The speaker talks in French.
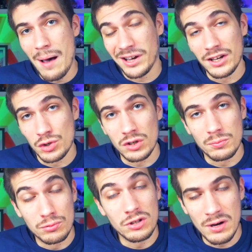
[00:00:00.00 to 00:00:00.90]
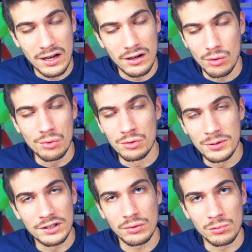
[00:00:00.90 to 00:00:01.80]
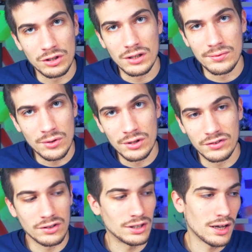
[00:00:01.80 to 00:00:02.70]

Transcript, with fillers: Après, j'aurais pu démarrer un chronomètre sur mon téléphone, etc.